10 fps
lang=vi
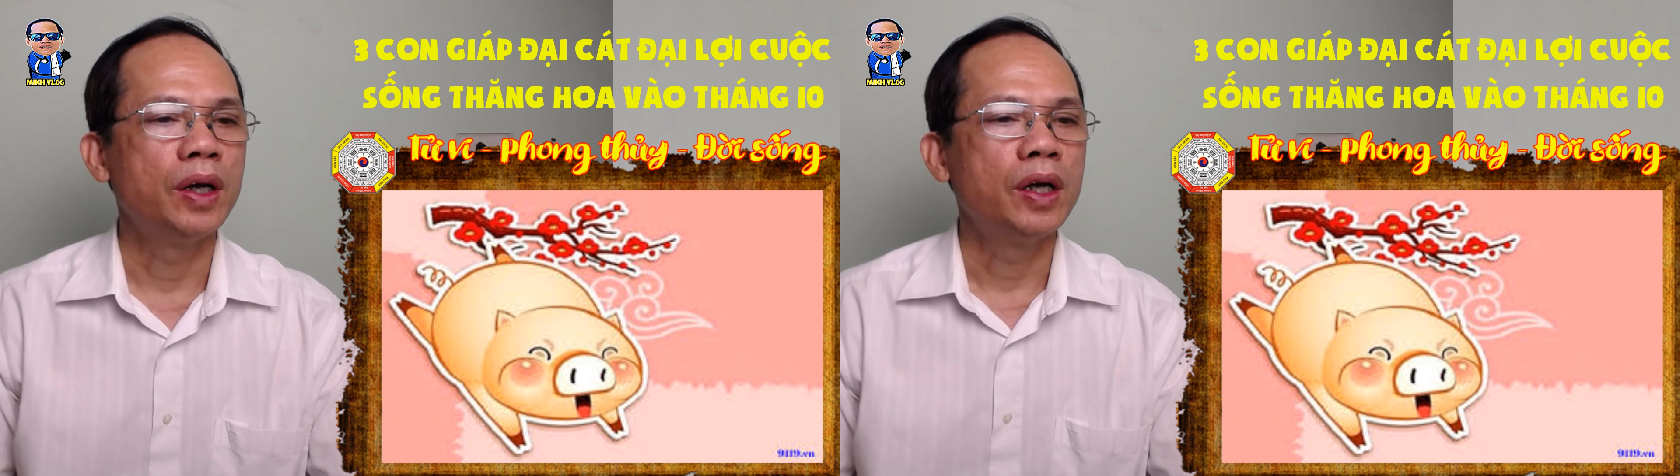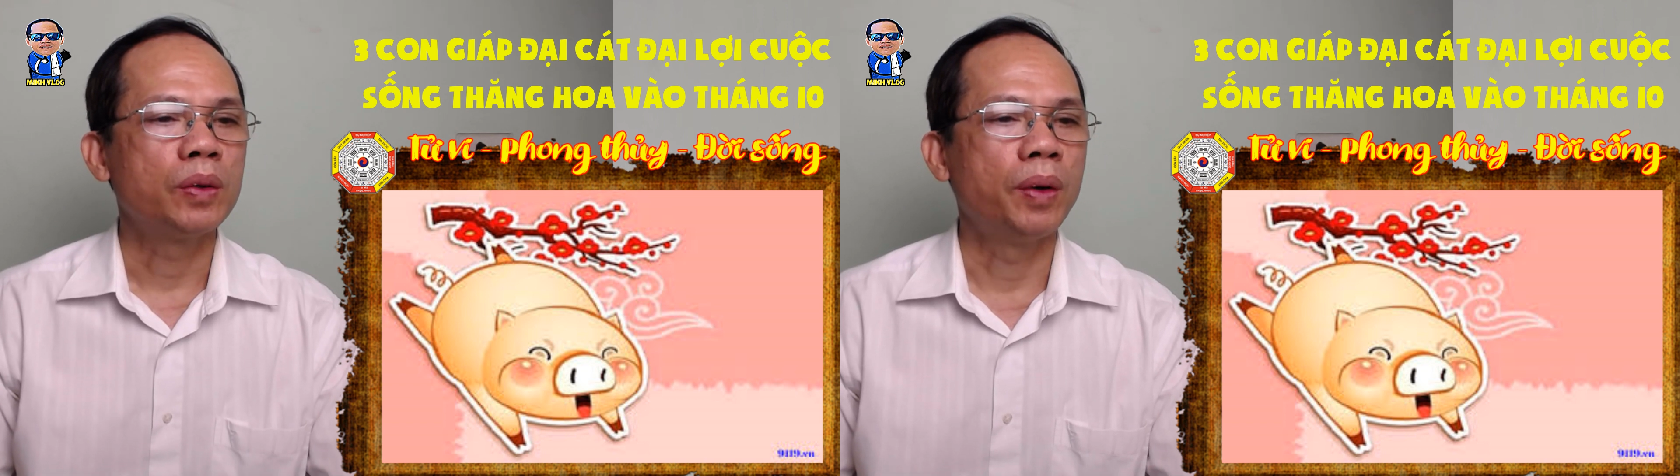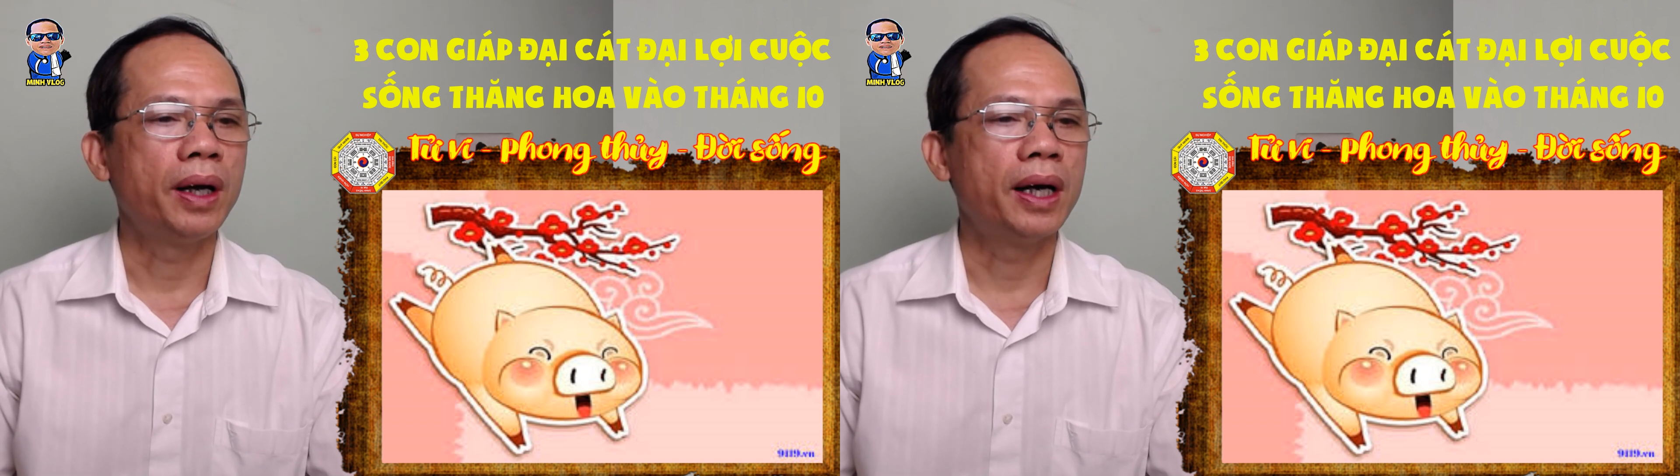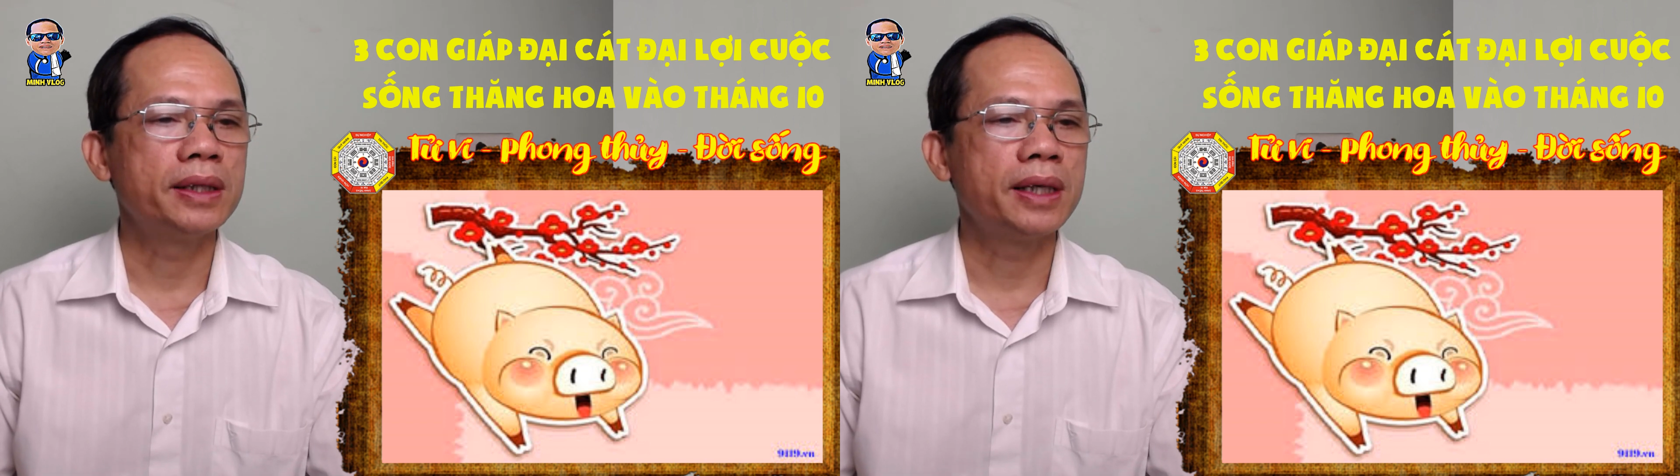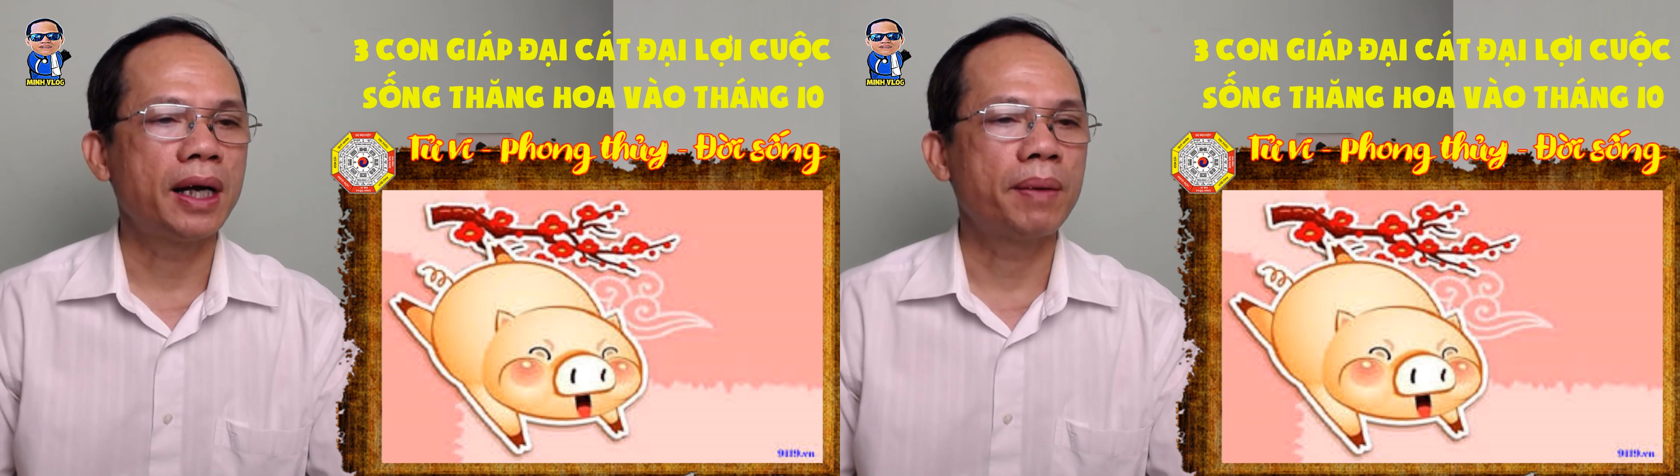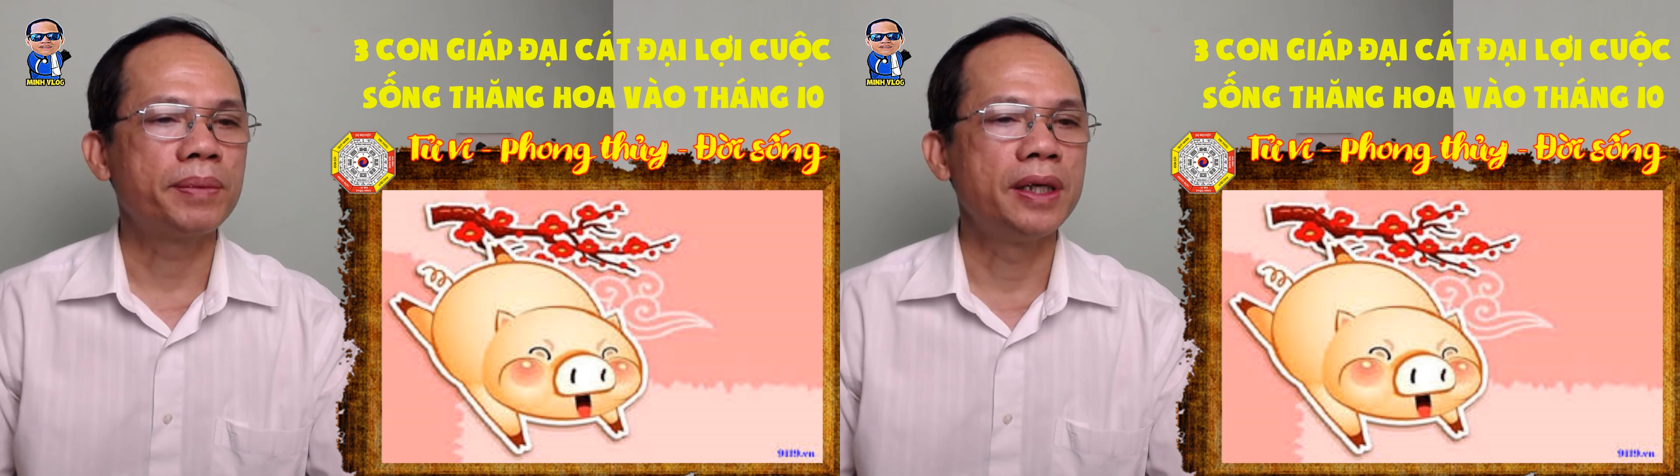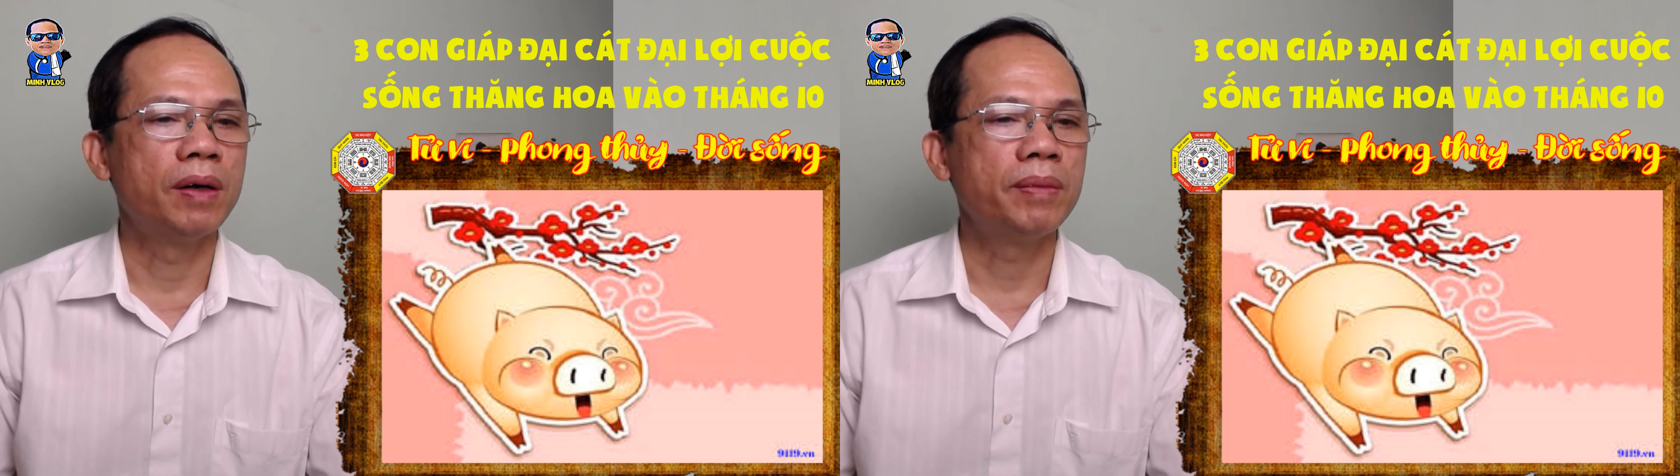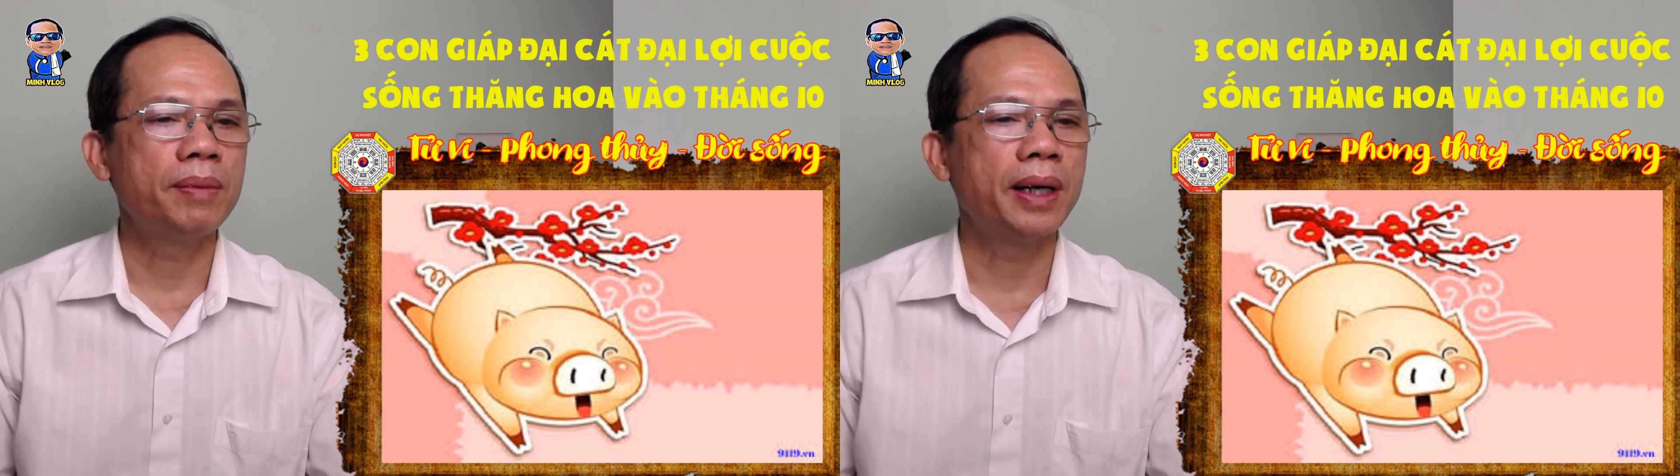tuổi hợi sẽ gặp nhiều
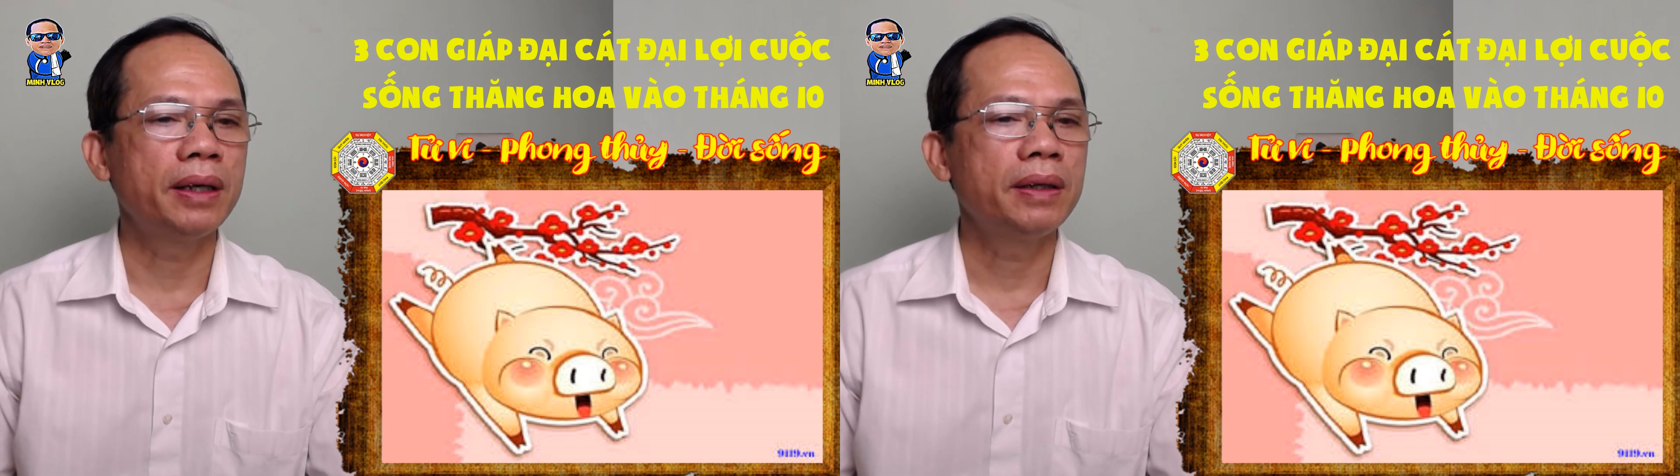may mắn,